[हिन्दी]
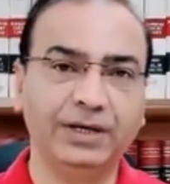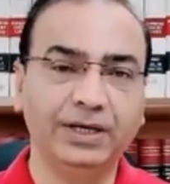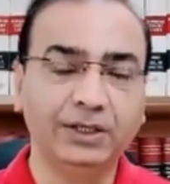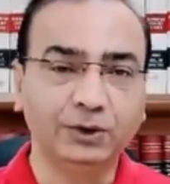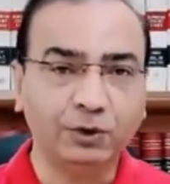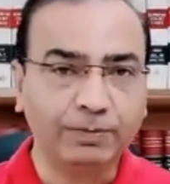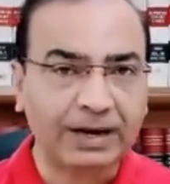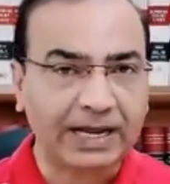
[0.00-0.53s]

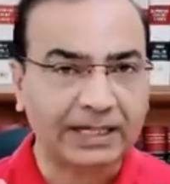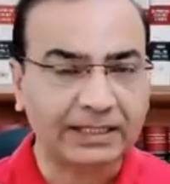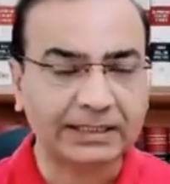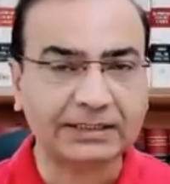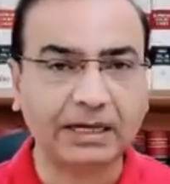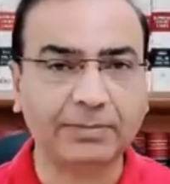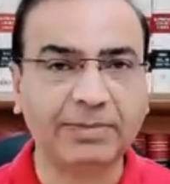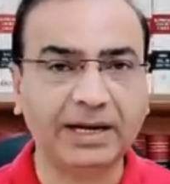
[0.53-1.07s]
जो भारत के
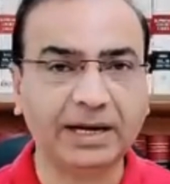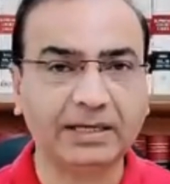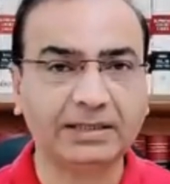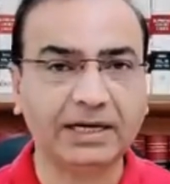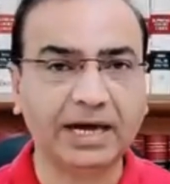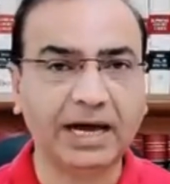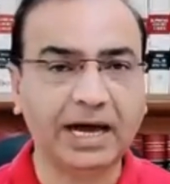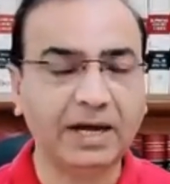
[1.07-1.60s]
सामने
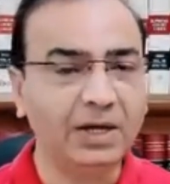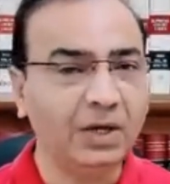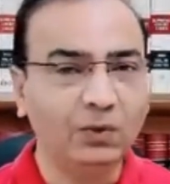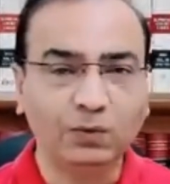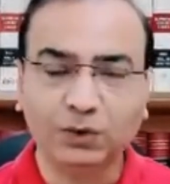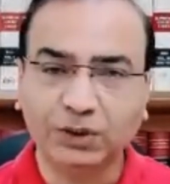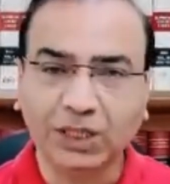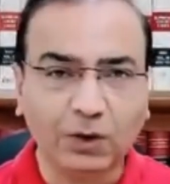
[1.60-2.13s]
खतरा है
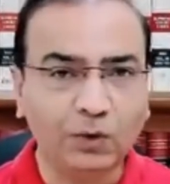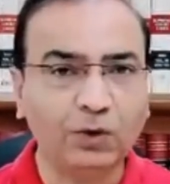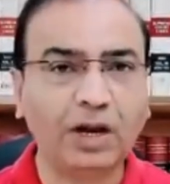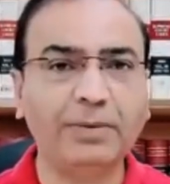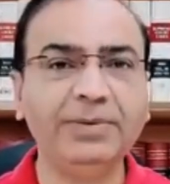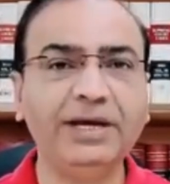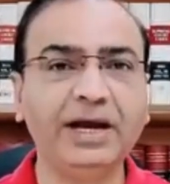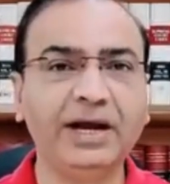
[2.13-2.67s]
वो दल
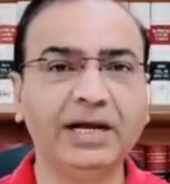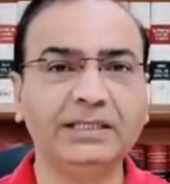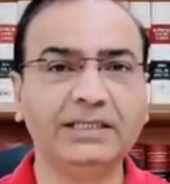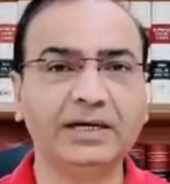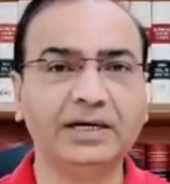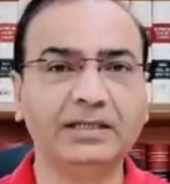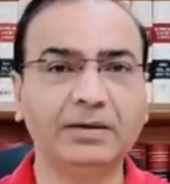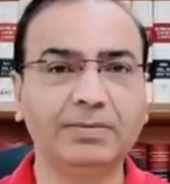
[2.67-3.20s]
गुलामी करने से
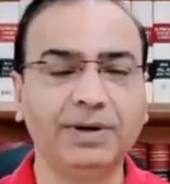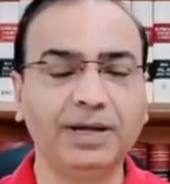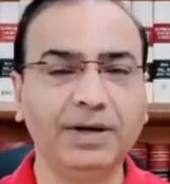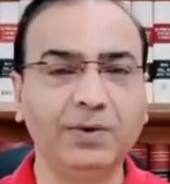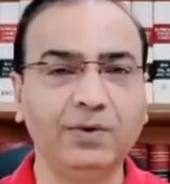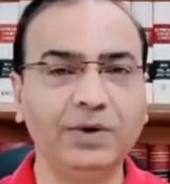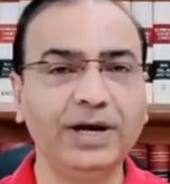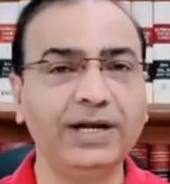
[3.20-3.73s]
खत्म नहीं
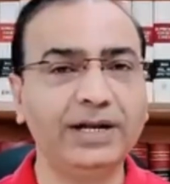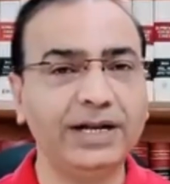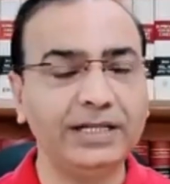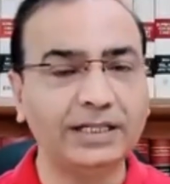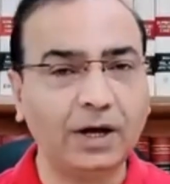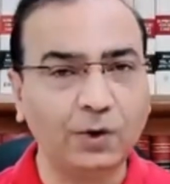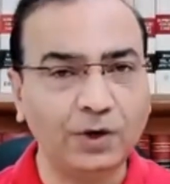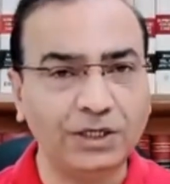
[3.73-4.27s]
होंगे
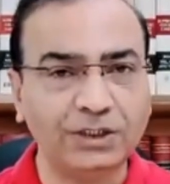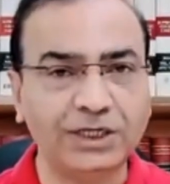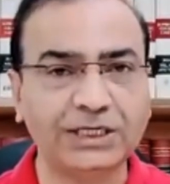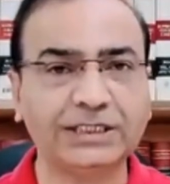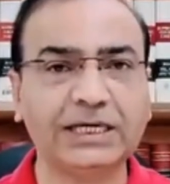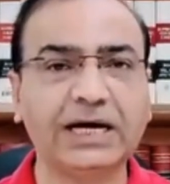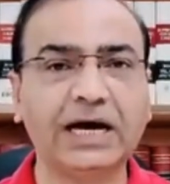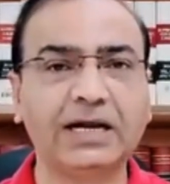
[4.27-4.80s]
नेताओं की जय
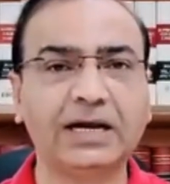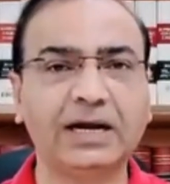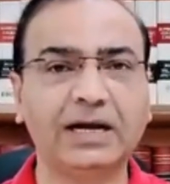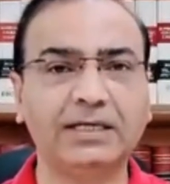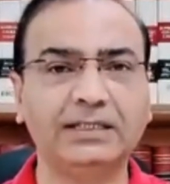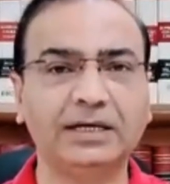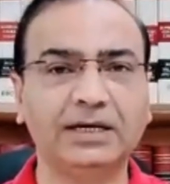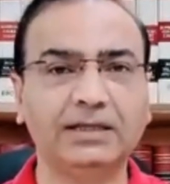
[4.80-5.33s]
जयकार
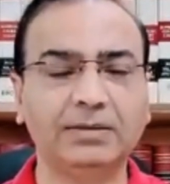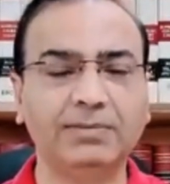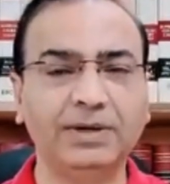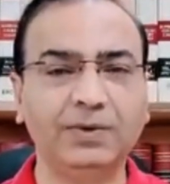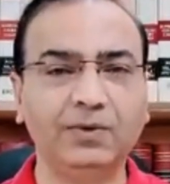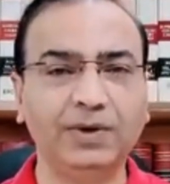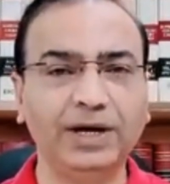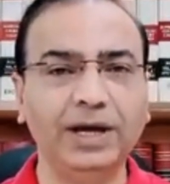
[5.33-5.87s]
करने से खत्म
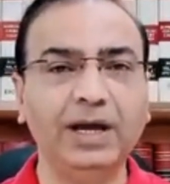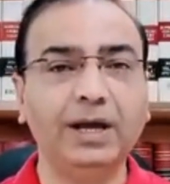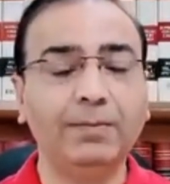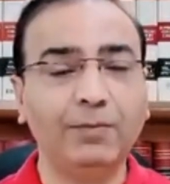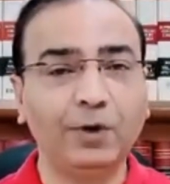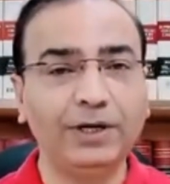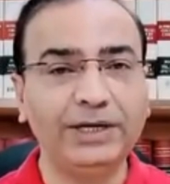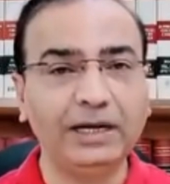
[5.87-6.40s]
नहीं होंगे
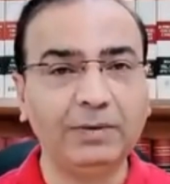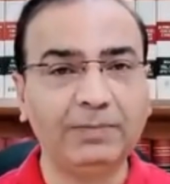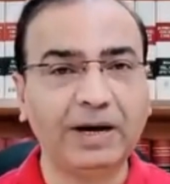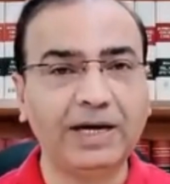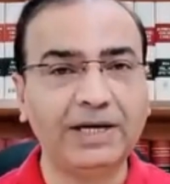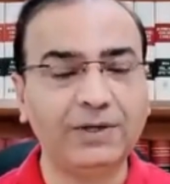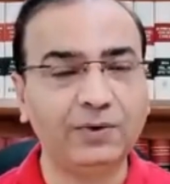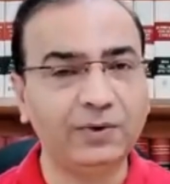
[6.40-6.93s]
पॉलिटिकल
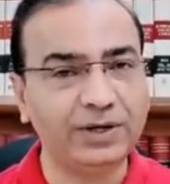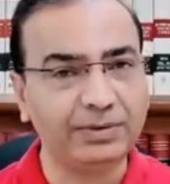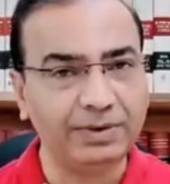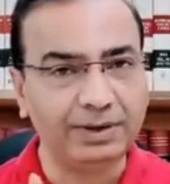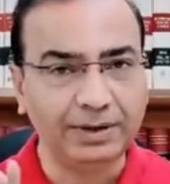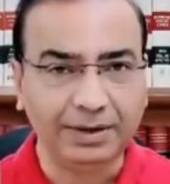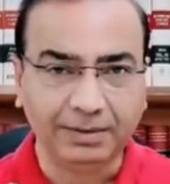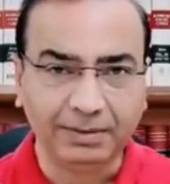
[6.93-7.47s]
पार्टियों की
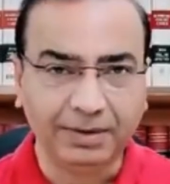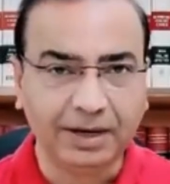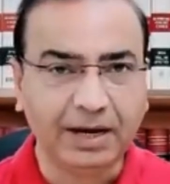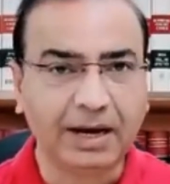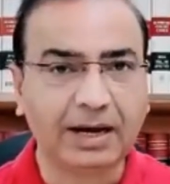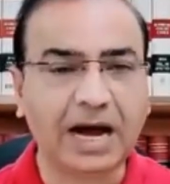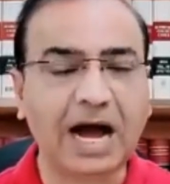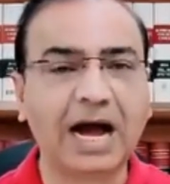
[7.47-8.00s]

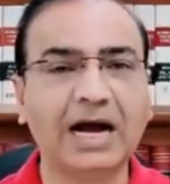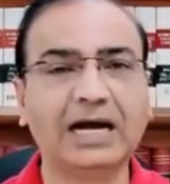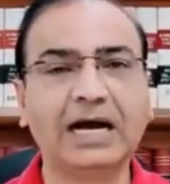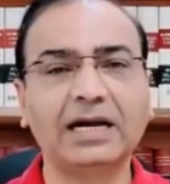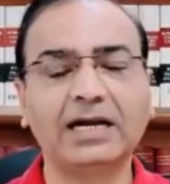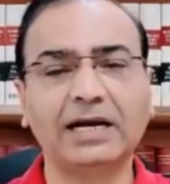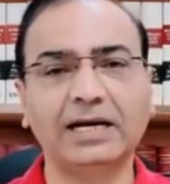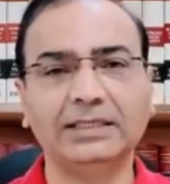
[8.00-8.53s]

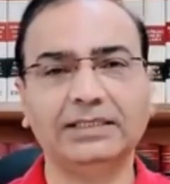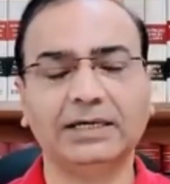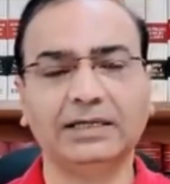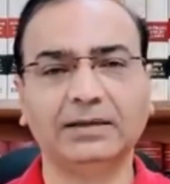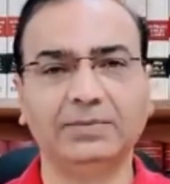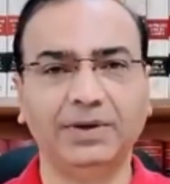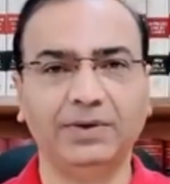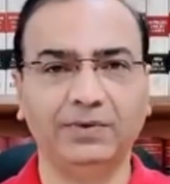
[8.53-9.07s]
हाहाकार करने से
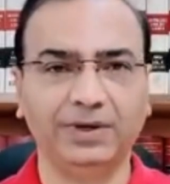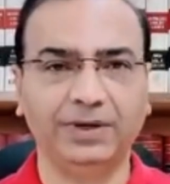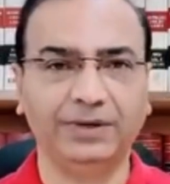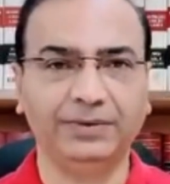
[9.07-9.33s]
खत्म नहीं होंगे